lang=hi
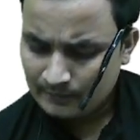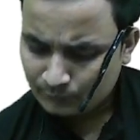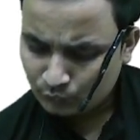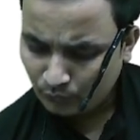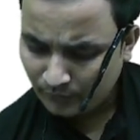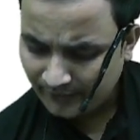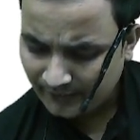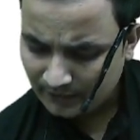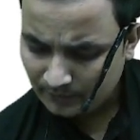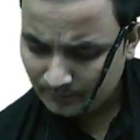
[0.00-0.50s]
तो
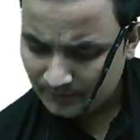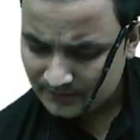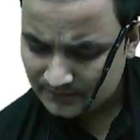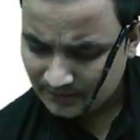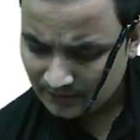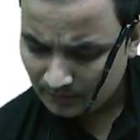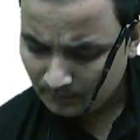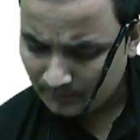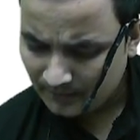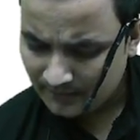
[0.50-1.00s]

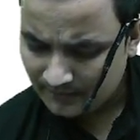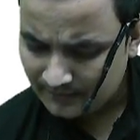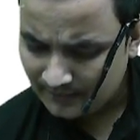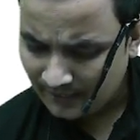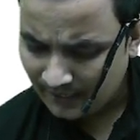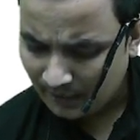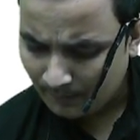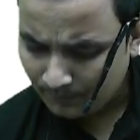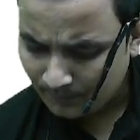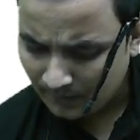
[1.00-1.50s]
एडमिशन में ये
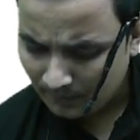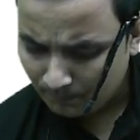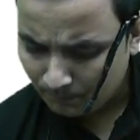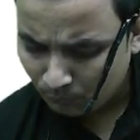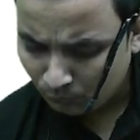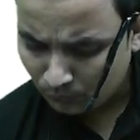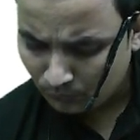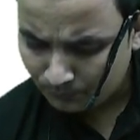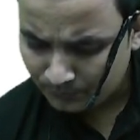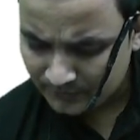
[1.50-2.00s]
आपका
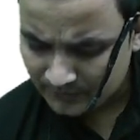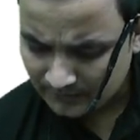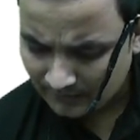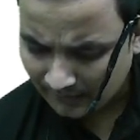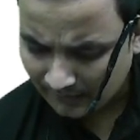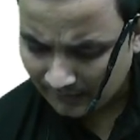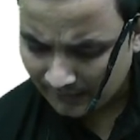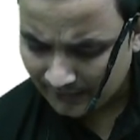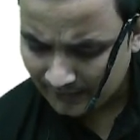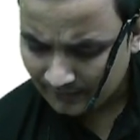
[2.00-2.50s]
प्रॉफिट
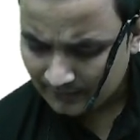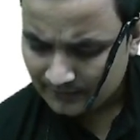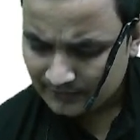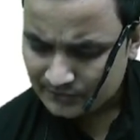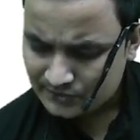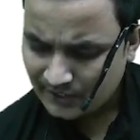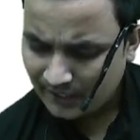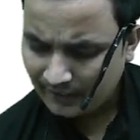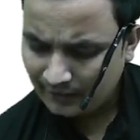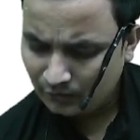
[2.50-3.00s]
आए
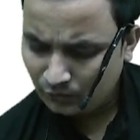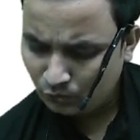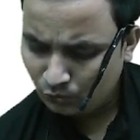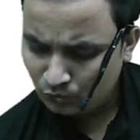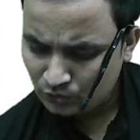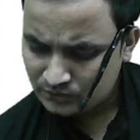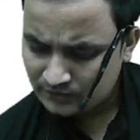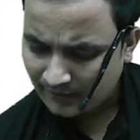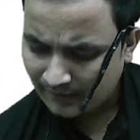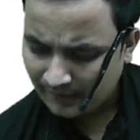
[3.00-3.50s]
चाहे
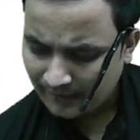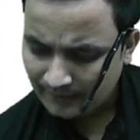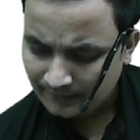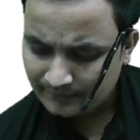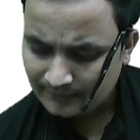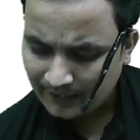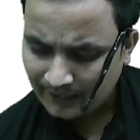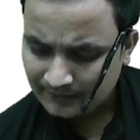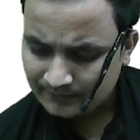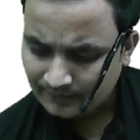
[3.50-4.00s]
लॉस आए
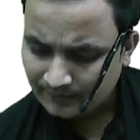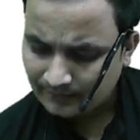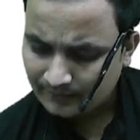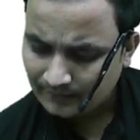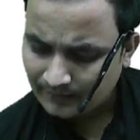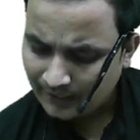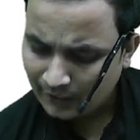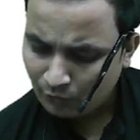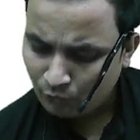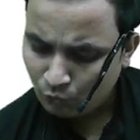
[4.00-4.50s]
याद
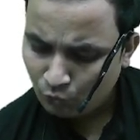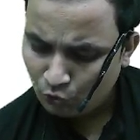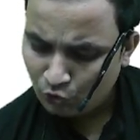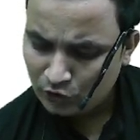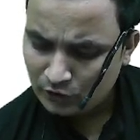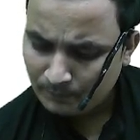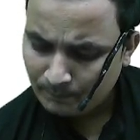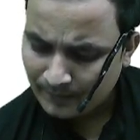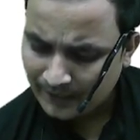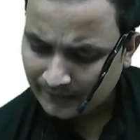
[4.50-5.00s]
रखना
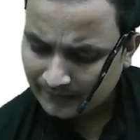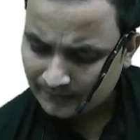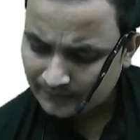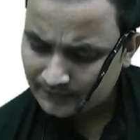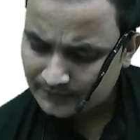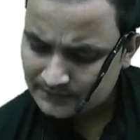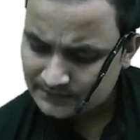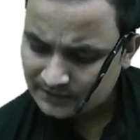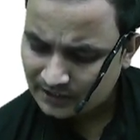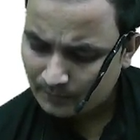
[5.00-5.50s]
ओल्ड
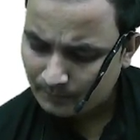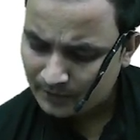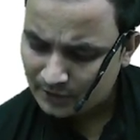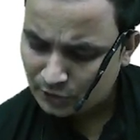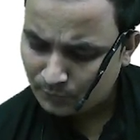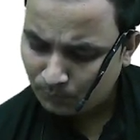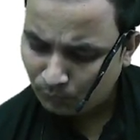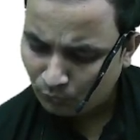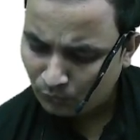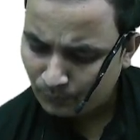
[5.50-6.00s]
पार्टनर्स के बीच
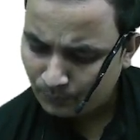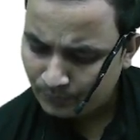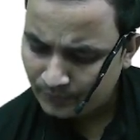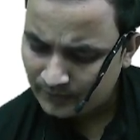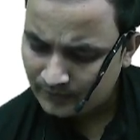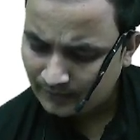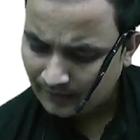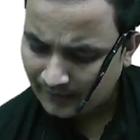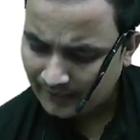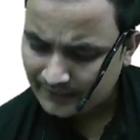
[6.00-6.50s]

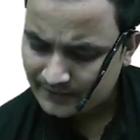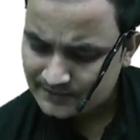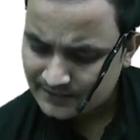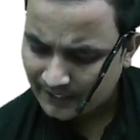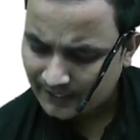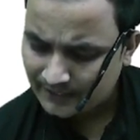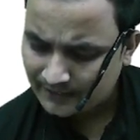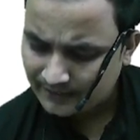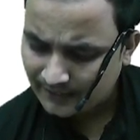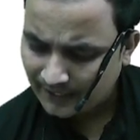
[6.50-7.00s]
प्रॉफिट आए
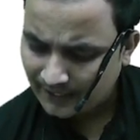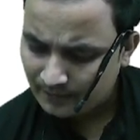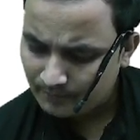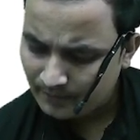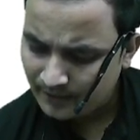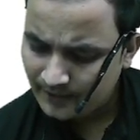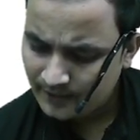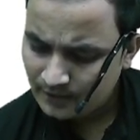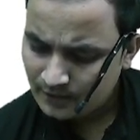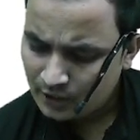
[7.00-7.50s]
चाहे क्या है
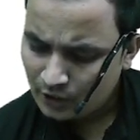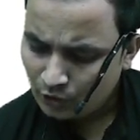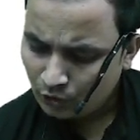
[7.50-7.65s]
भाई